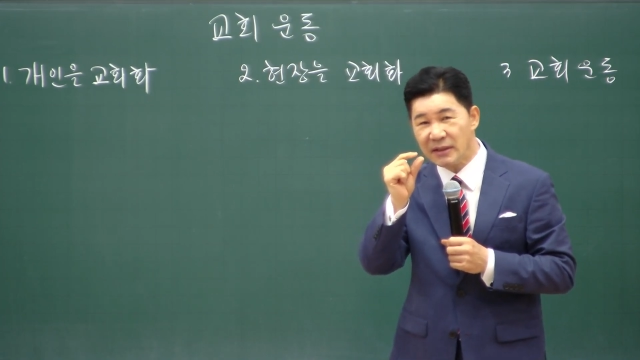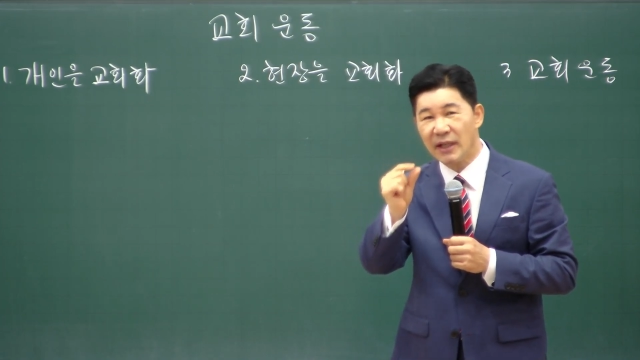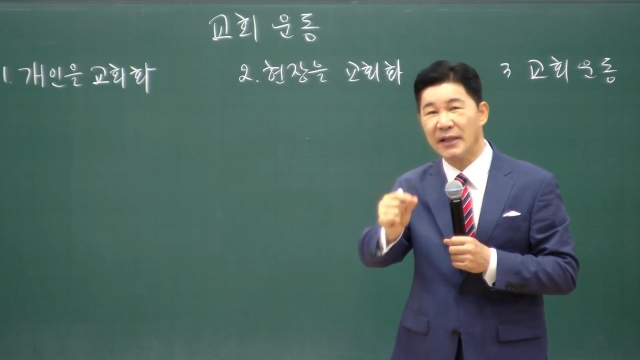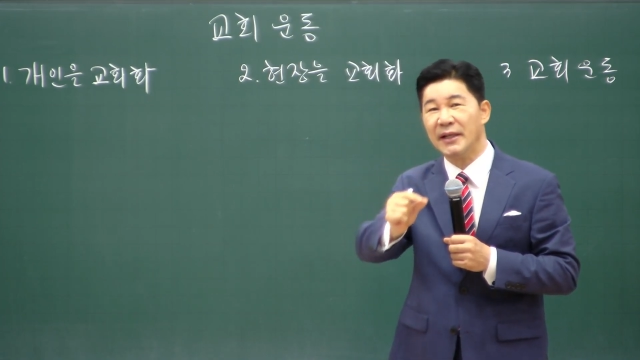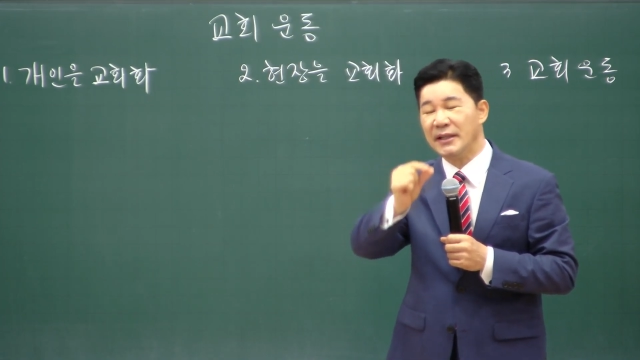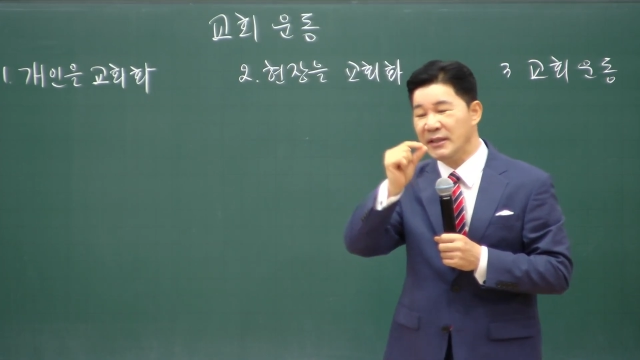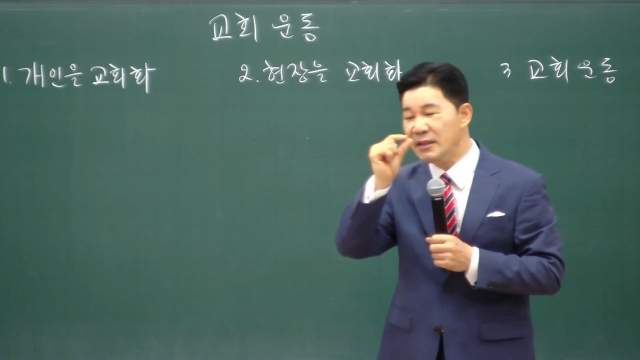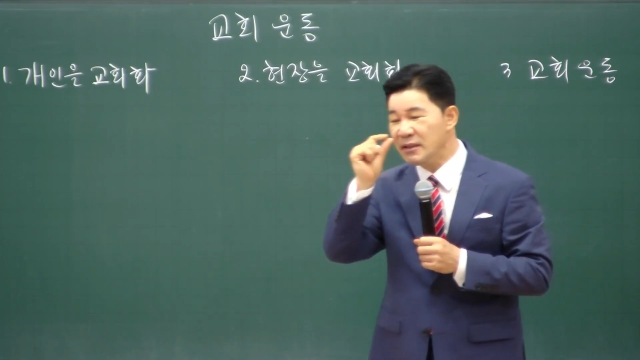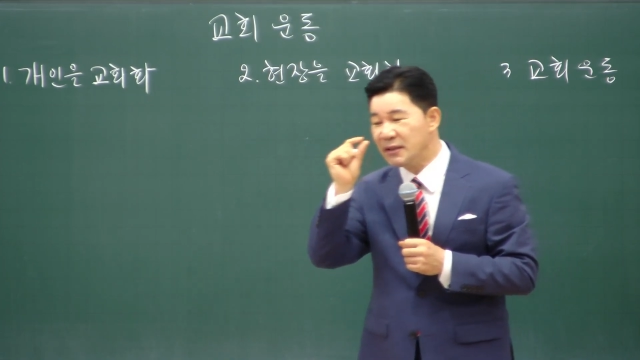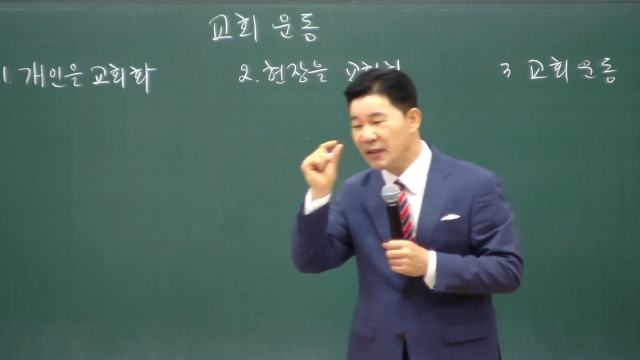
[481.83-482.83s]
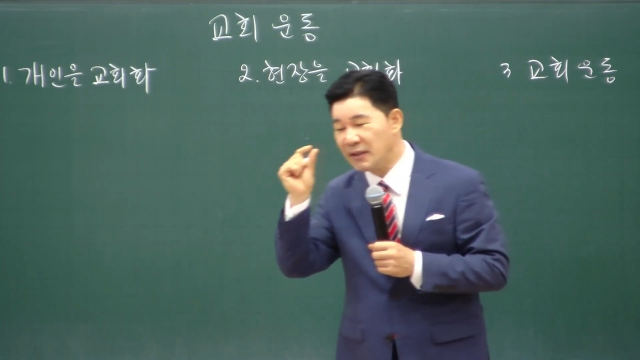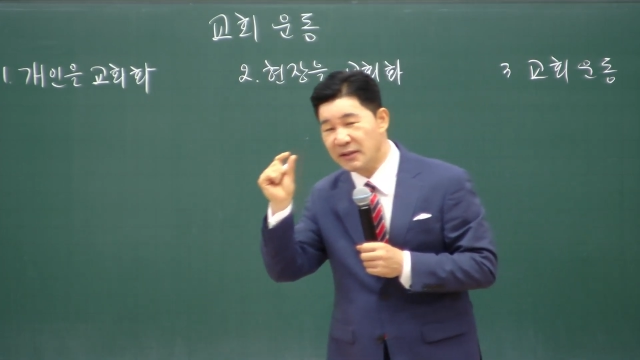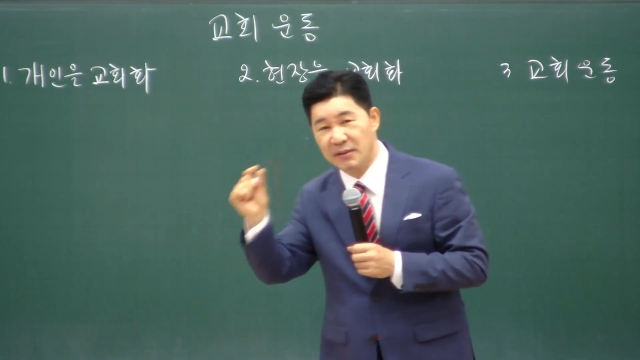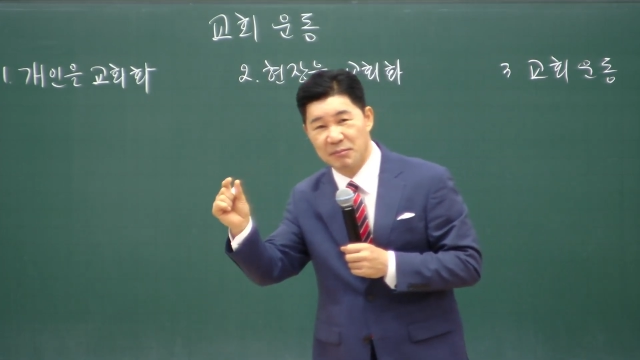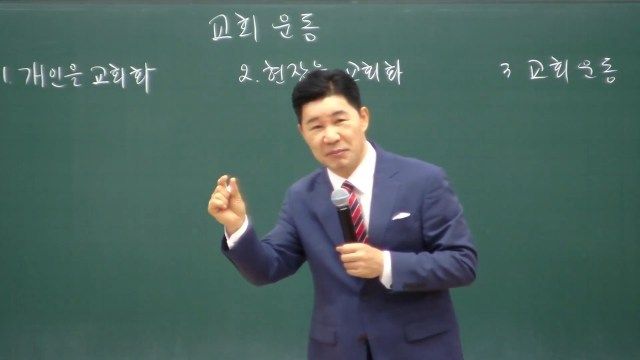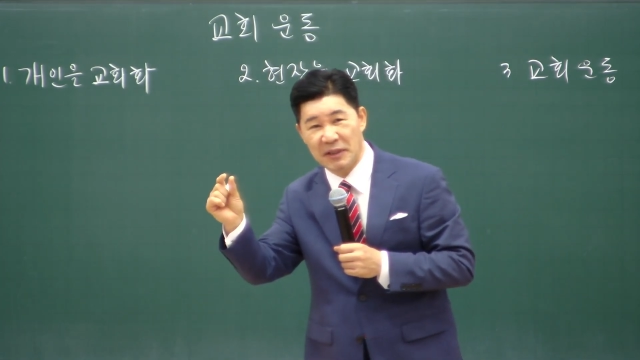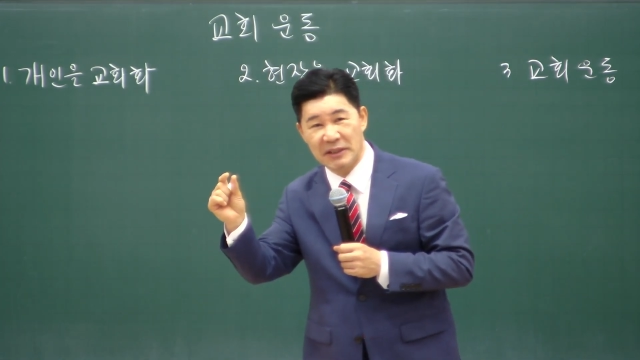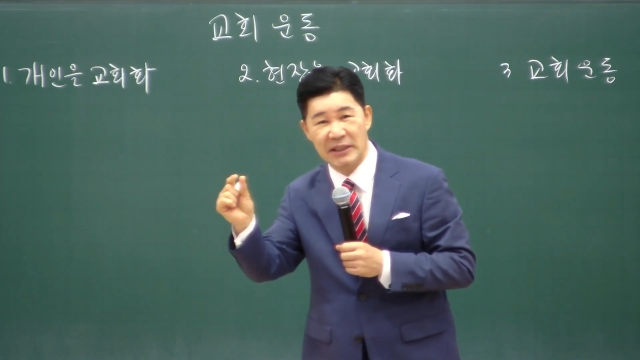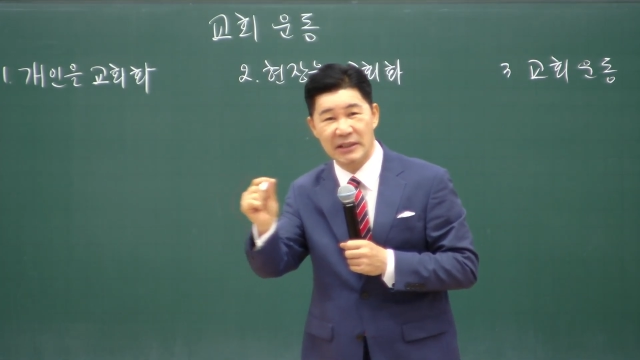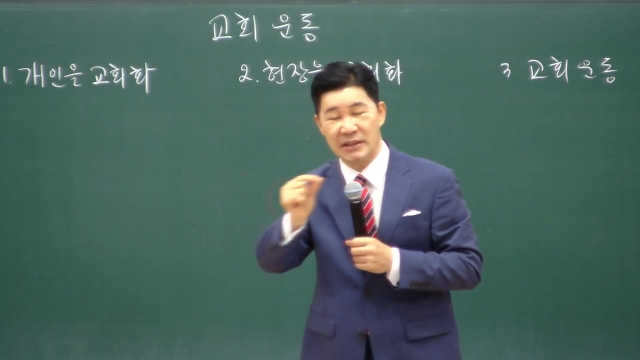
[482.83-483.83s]
간에 인생
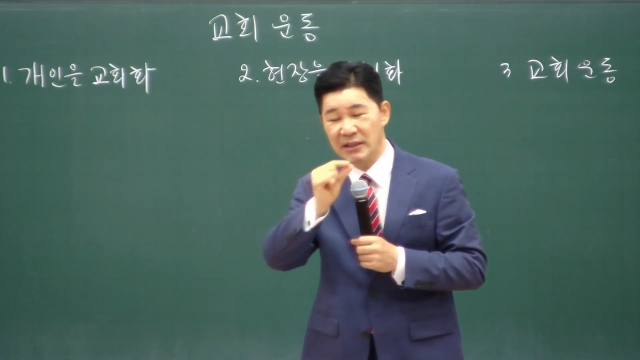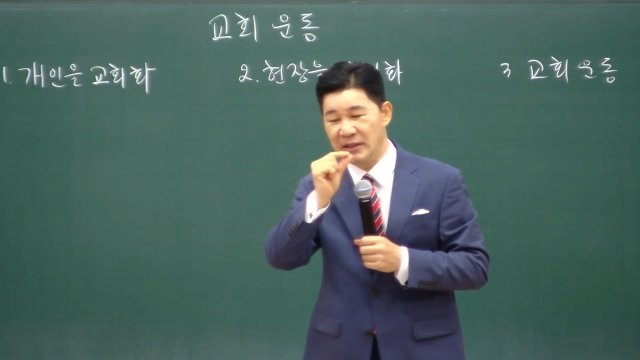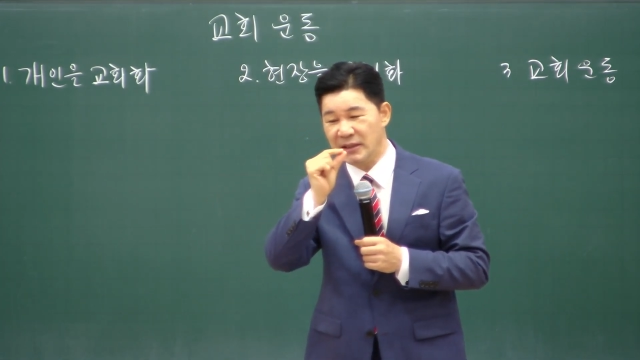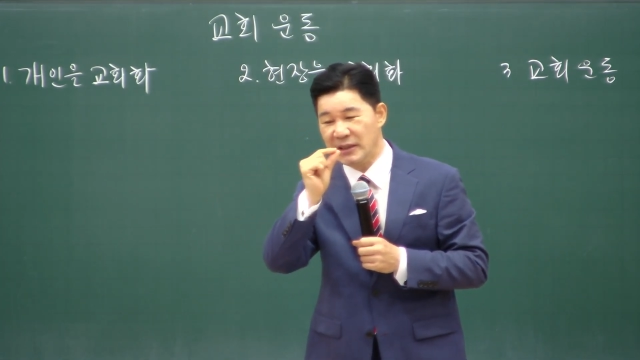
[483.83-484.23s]
메시지,